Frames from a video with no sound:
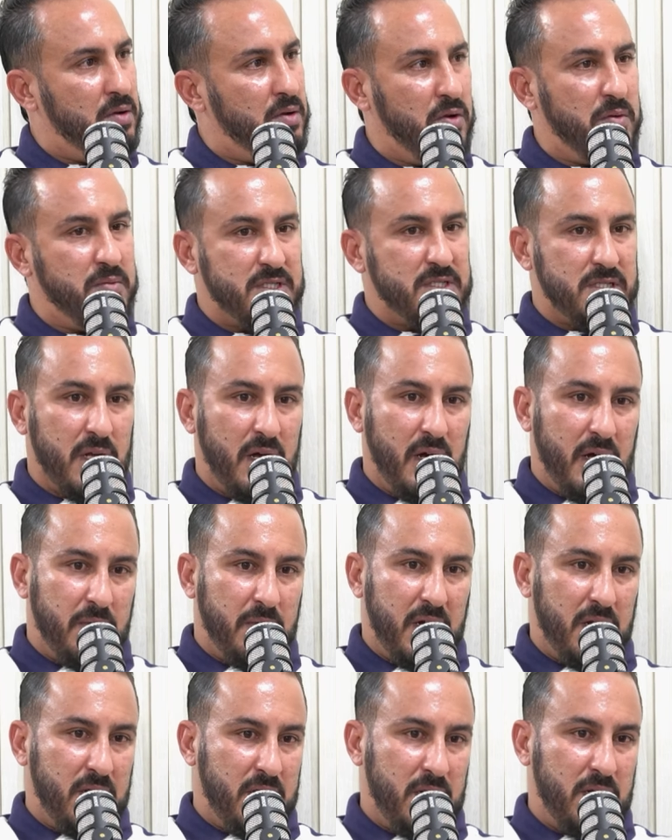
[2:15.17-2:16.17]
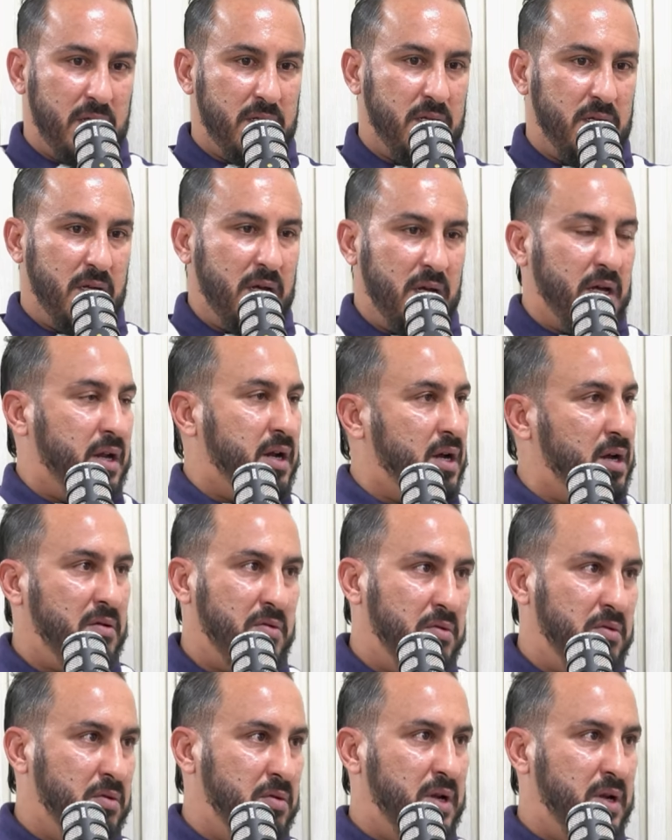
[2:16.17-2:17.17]
اليوم الصغار معناتها
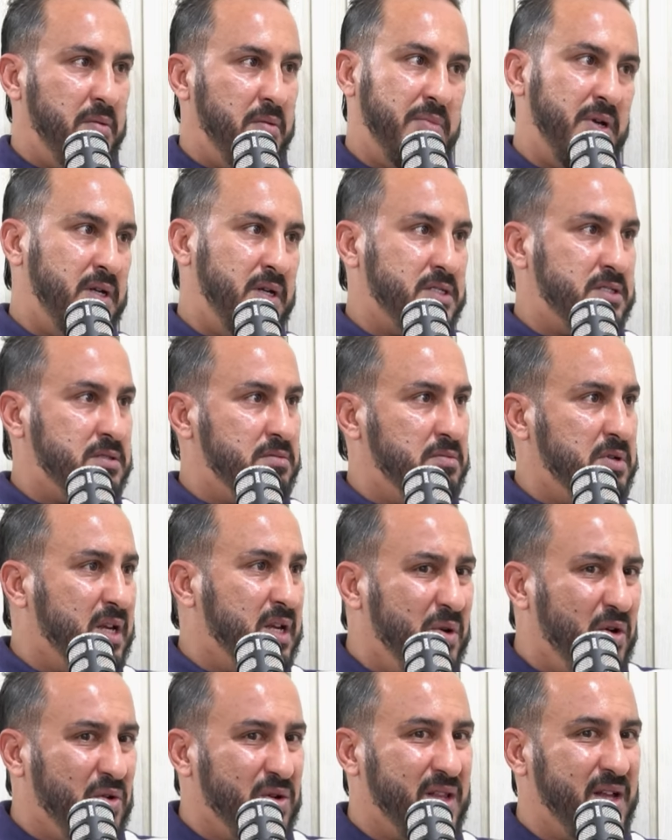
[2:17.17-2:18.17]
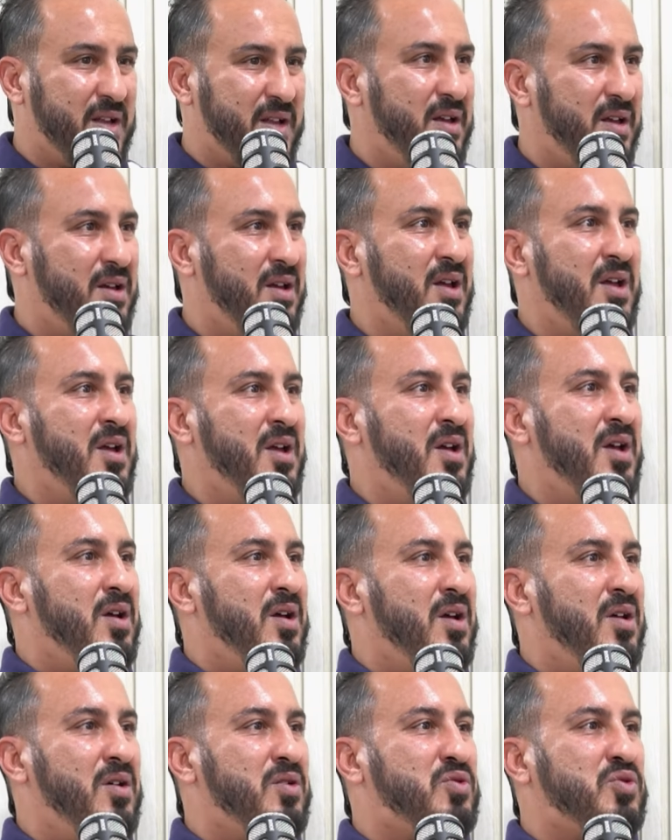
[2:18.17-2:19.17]
يقرا لاباس كيما قلت لك
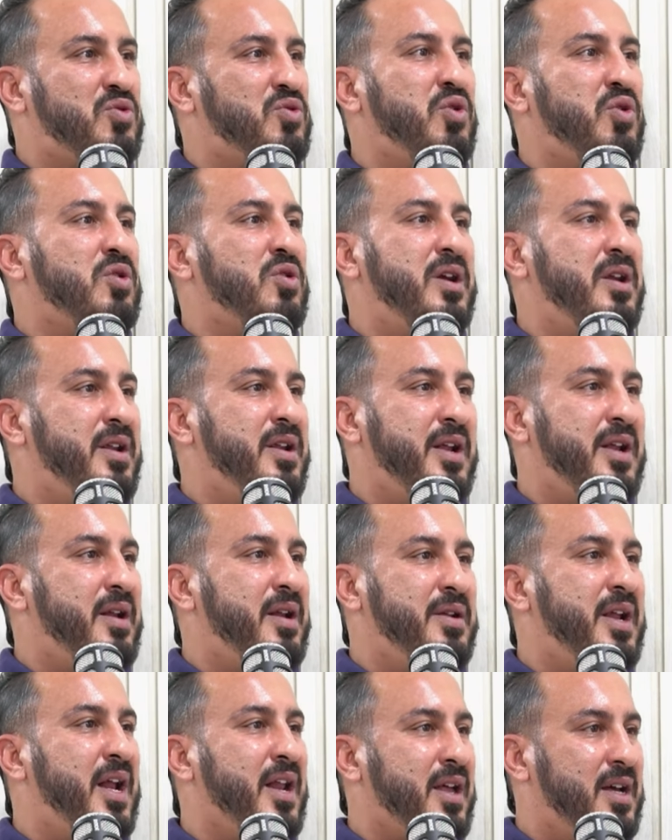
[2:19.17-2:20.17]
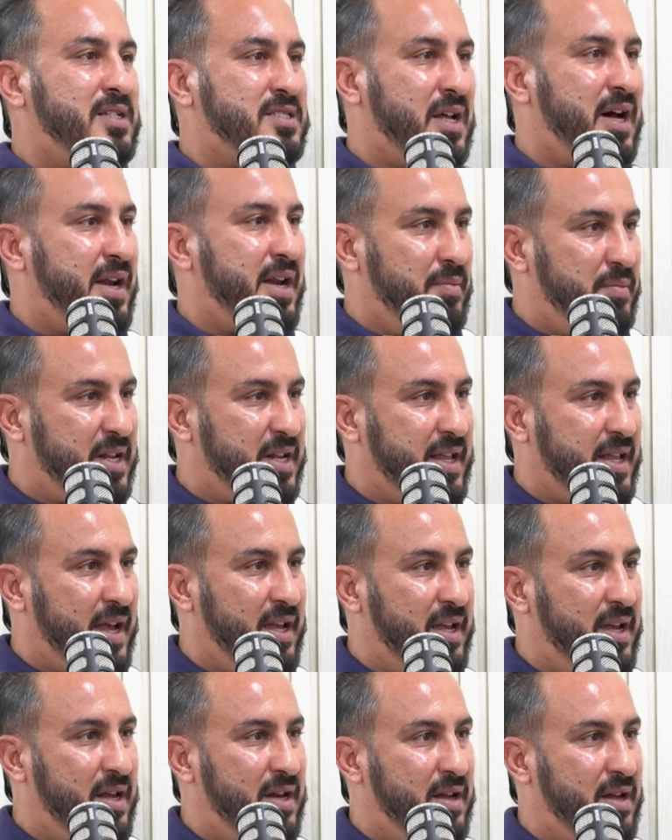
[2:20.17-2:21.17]
طونكي نلقى صغاري
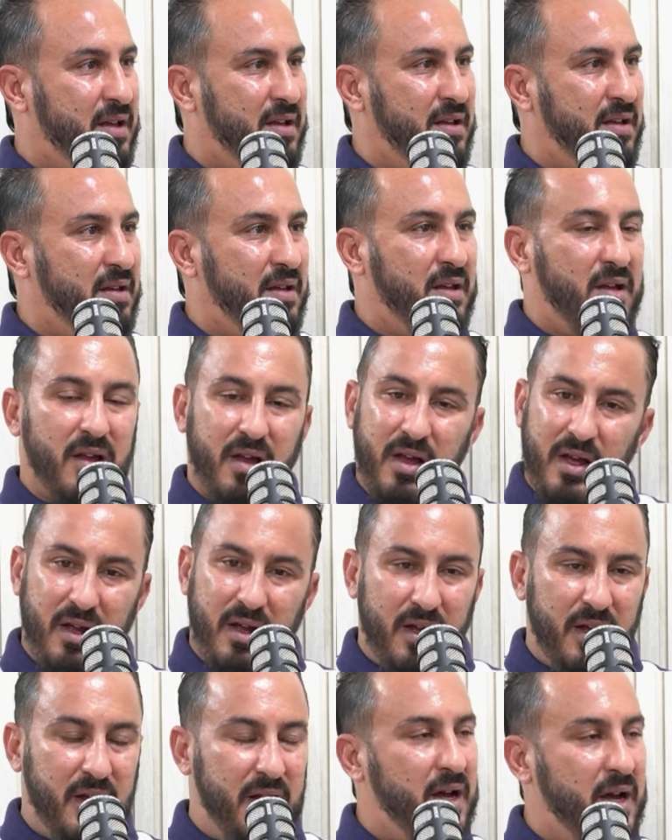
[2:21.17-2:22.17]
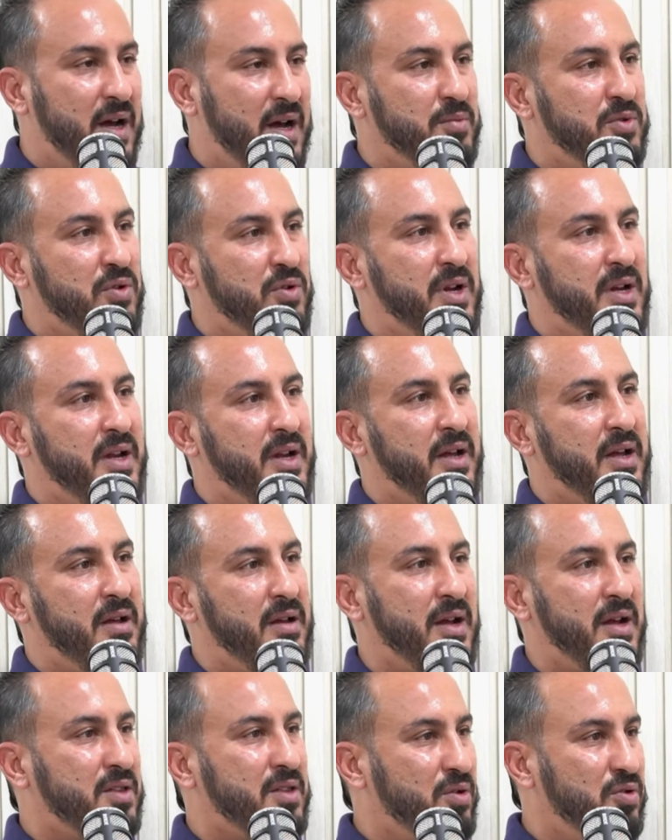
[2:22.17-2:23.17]
مرتاحين انا الحمد لله
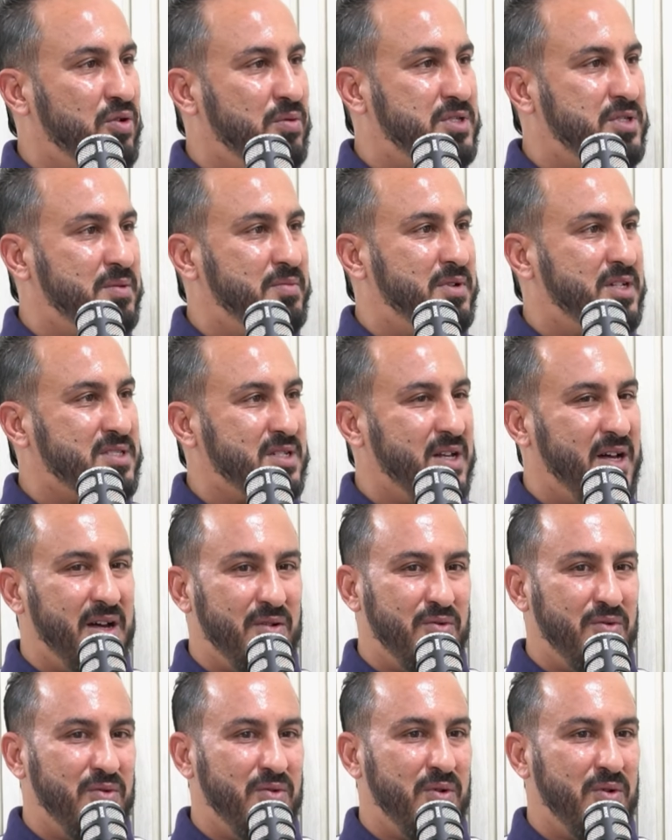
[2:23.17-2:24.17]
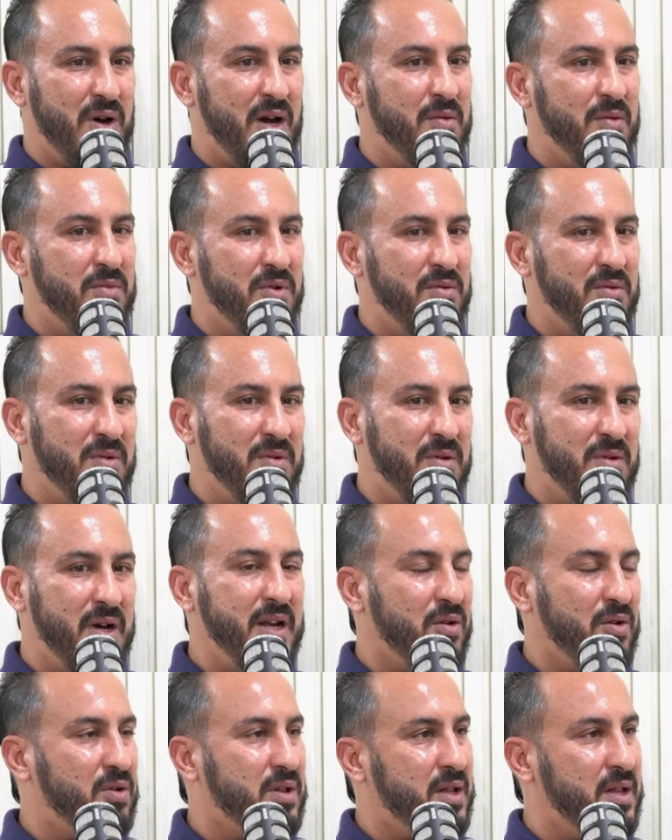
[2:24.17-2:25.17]
خاطر اليوم جبنا صغار وحم...
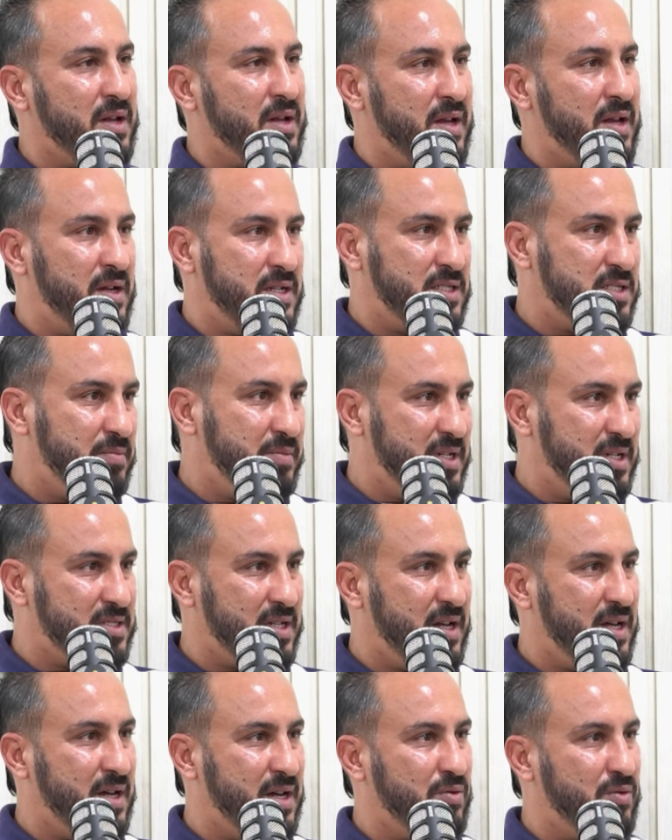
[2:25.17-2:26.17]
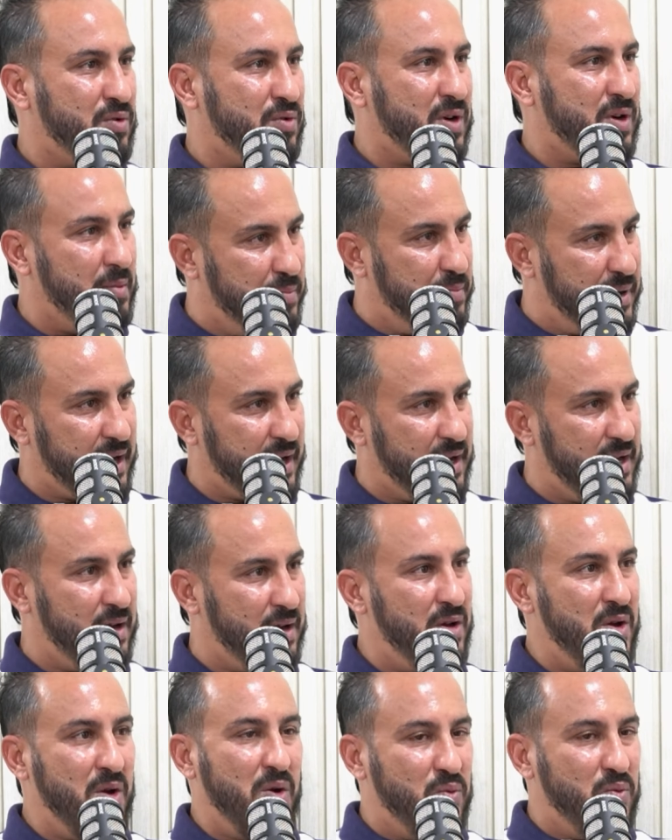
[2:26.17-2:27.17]
انا قلت لك انا جبنا صغار وكبرنا
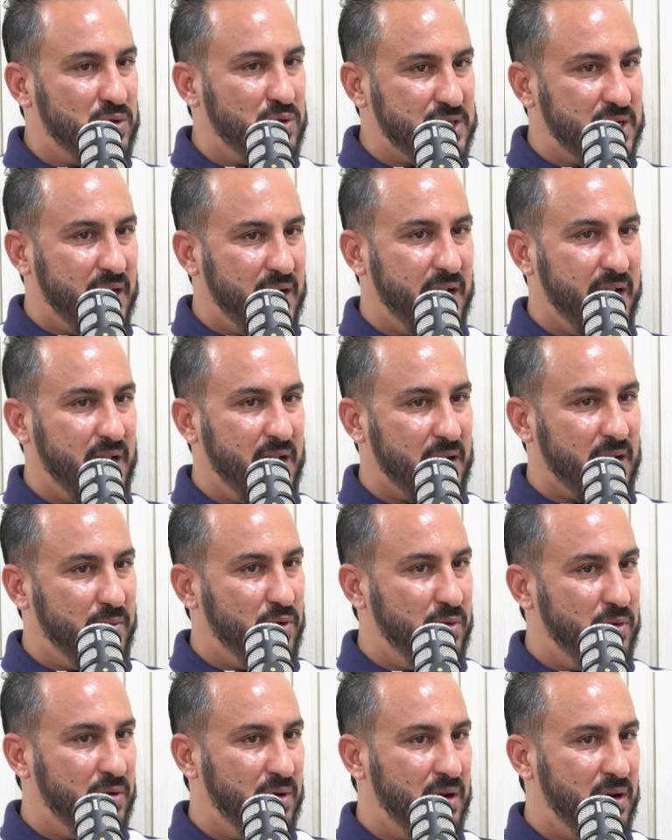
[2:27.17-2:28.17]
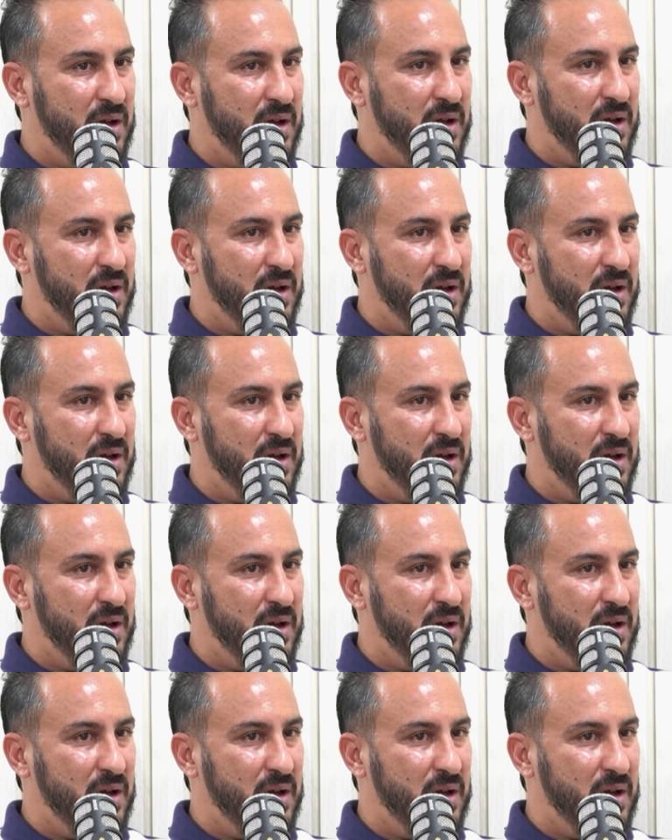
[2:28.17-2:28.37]
وان شاء الله يكبروا